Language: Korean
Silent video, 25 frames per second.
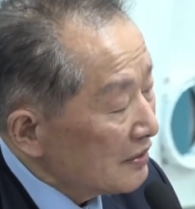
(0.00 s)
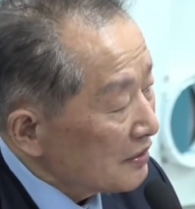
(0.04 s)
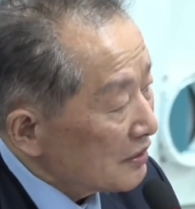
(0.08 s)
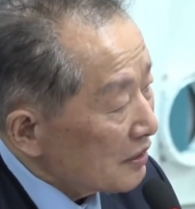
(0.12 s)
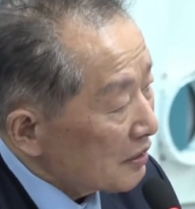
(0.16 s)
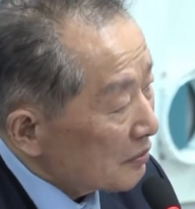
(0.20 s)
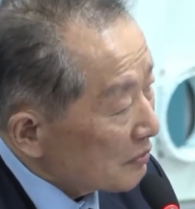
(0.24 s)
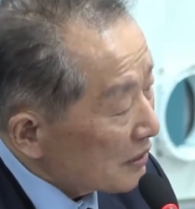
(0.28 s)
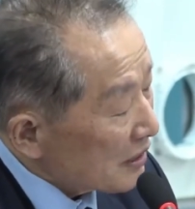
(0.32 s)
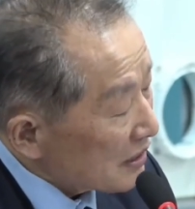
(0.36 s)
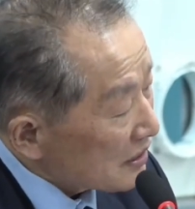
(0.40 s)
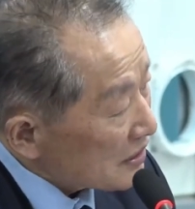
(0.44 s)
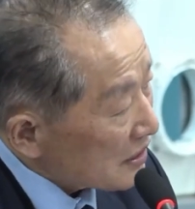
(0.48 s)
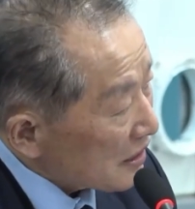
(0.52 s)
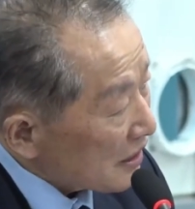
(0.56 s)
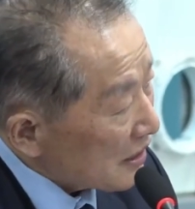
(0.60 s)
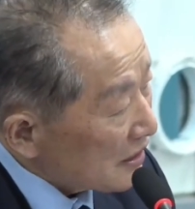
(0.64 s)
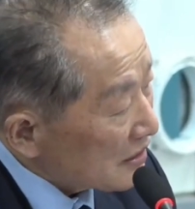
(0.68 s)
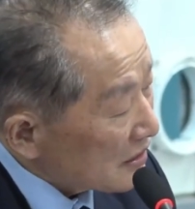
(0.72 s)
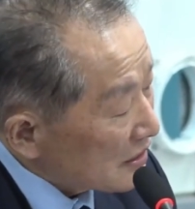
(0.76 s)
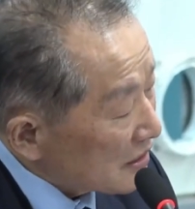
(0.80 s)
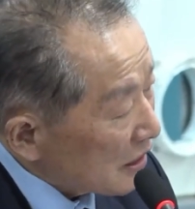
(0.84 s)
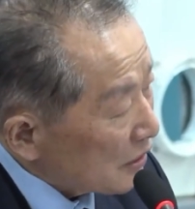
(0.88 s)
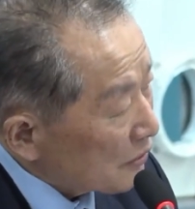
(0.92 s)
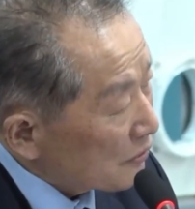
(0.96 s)
정말
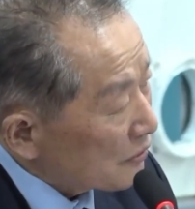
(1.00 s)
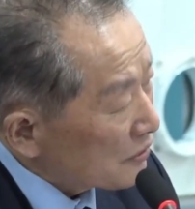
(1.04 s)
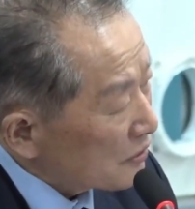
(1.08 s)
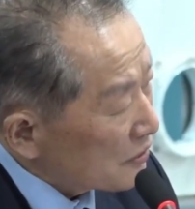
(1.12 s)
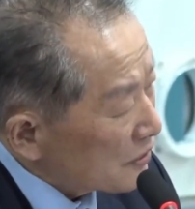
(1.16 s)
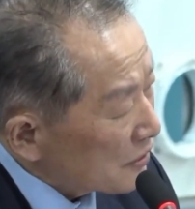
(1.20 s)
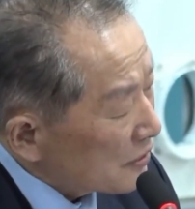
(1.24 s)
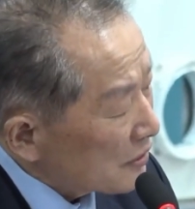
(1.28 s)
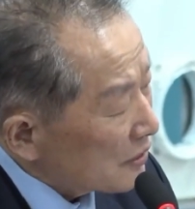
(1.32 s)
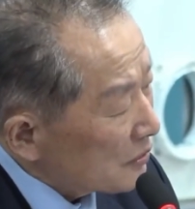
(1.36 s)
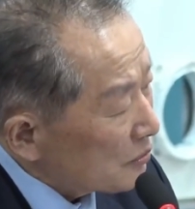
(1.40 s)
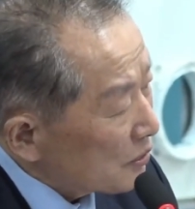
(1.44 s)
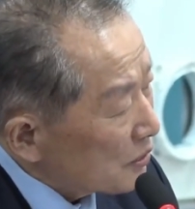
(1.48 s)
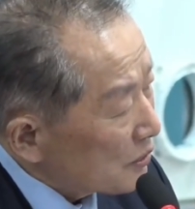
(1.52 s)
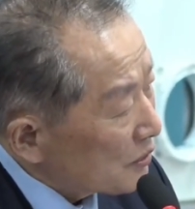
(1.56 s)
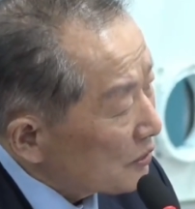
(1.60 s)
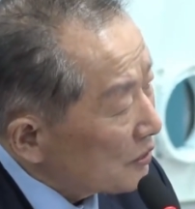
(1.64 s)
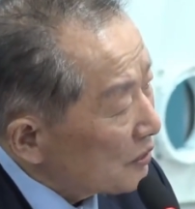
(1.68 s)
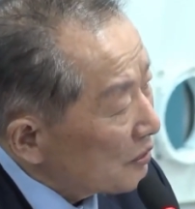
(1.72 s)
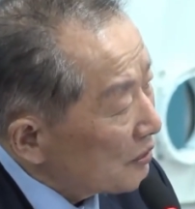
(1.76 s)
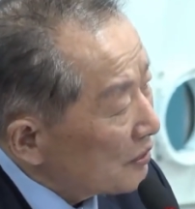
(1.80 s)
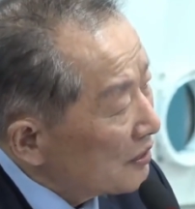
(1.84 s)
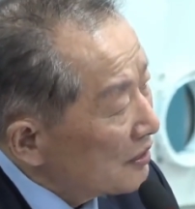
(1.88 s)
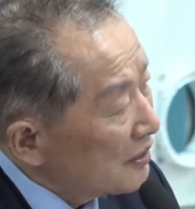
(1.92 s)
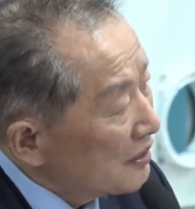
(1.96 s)
잘 싸워주는 걸
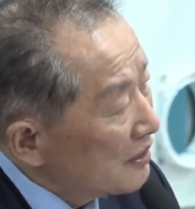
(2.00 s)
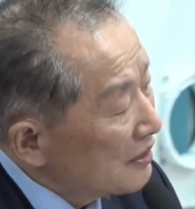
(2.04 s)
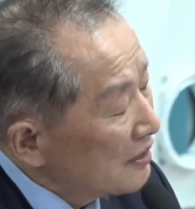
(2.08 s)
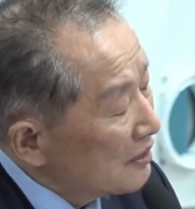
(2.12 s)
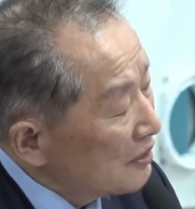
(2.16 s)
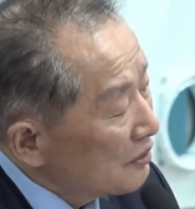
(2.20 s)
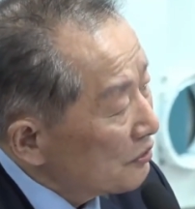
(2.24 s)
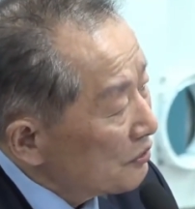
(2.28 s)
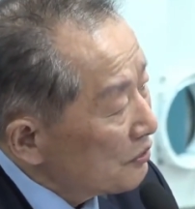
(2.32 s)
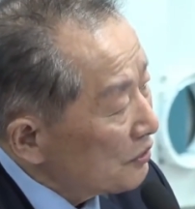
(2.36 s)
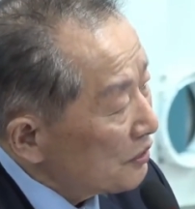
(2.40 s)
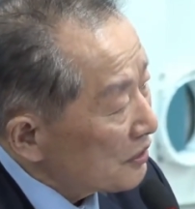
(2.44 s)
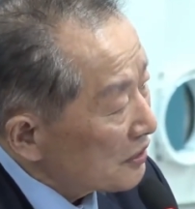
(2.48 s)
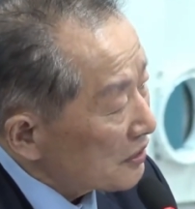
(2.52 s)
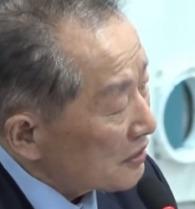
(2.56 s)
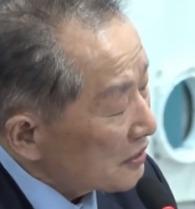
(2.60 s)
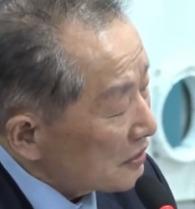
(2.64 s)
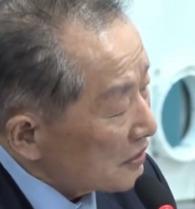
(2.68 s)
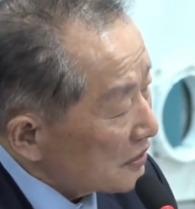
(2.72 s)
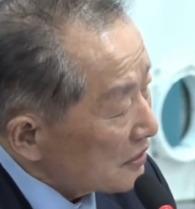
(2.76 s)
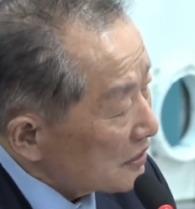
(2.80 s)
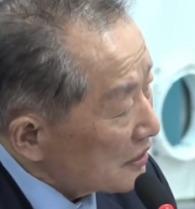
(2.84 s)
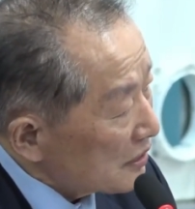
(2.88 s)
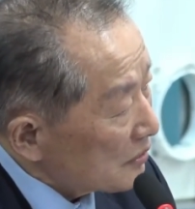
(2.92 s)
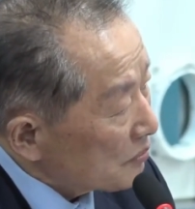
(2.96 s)
보고 뒤에서
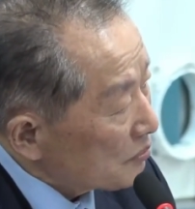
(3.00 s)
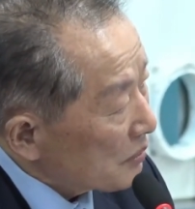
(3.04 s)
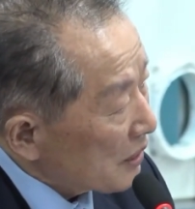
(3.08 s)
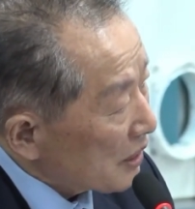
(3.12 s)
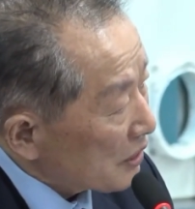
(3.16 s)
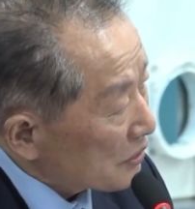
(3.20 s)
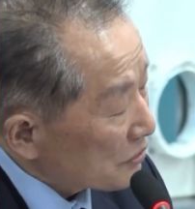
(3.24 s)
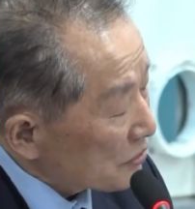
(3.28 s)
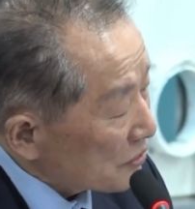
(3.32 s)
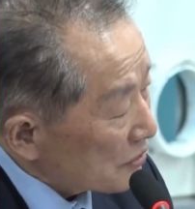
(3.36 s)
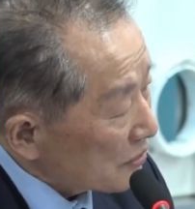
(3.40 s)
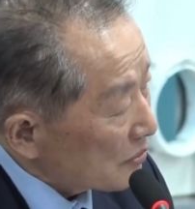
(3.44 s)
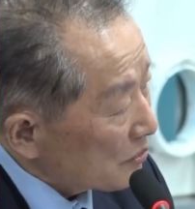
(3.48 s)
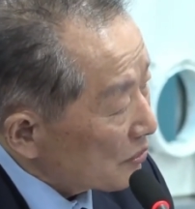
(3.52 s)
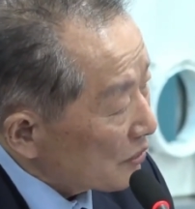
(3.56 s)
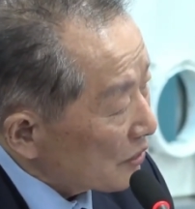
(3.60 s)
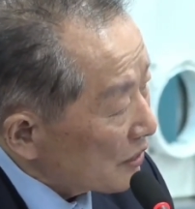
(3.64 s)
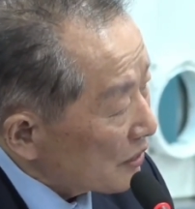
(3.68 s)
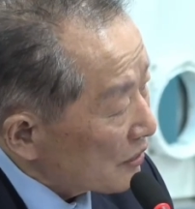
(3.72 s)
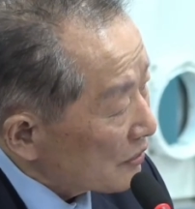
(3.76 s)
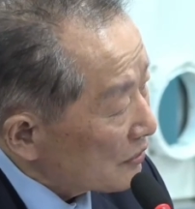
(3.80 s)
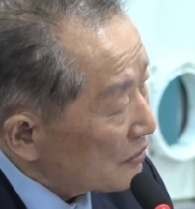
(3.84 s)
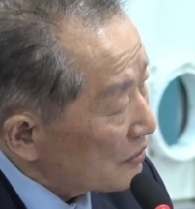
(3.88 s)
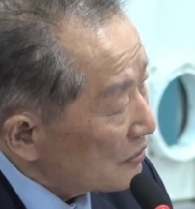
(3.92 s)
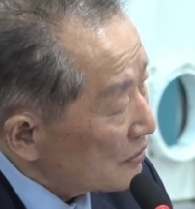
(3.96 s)
늘 박수를
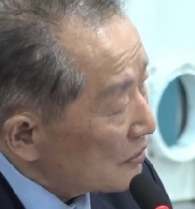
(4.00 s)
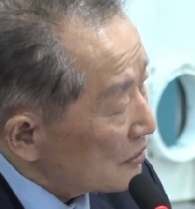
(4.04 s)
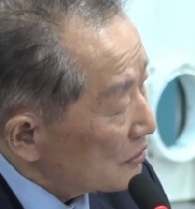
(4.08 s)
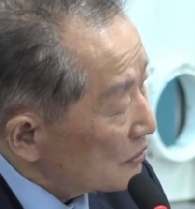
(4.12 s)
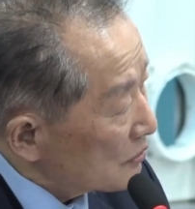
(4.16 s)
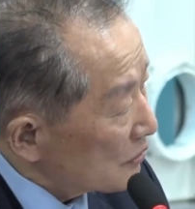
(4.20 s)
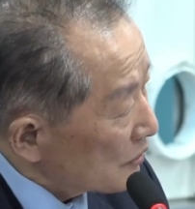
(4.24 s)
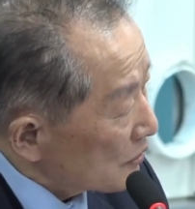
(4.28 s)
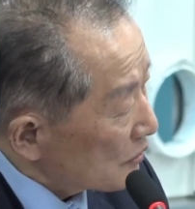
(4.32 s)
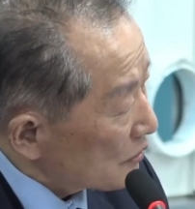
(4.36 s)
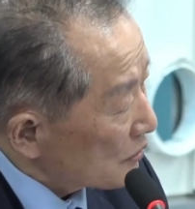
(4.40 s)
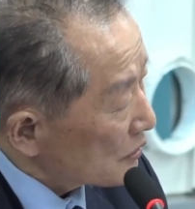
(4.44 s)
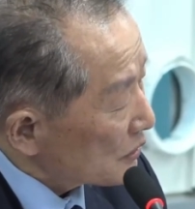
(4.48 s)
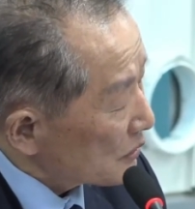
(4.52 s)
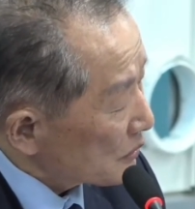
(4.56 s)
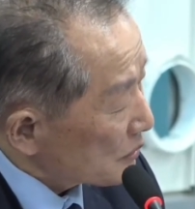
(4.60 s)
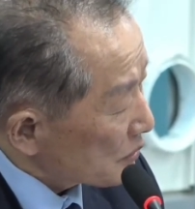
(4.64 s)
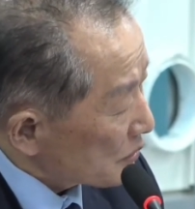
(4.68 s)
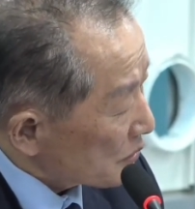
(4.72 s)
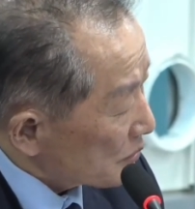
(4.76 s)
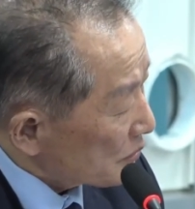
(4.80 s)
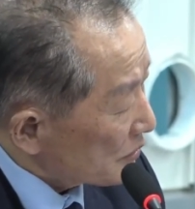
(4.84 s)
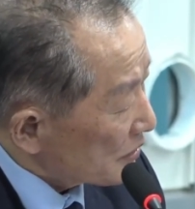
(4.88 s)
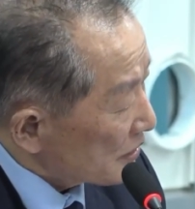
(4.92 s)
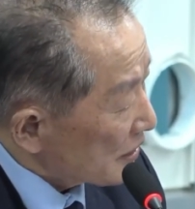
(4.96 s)
보내고 응원하고
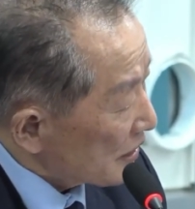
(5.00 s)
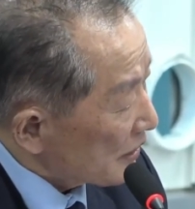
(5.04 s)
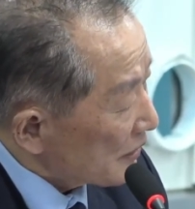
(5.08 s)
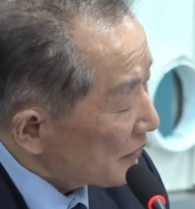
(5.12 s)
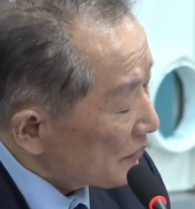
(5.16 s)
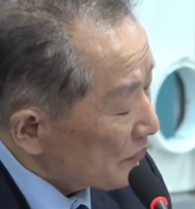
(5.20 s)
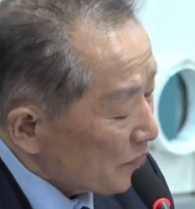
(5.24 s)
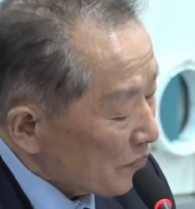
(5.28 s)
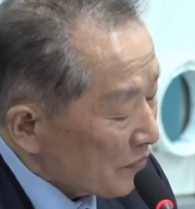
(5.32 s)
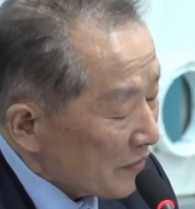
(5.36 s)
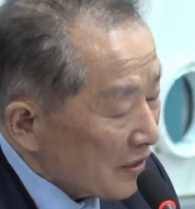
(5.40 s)
싶습니다.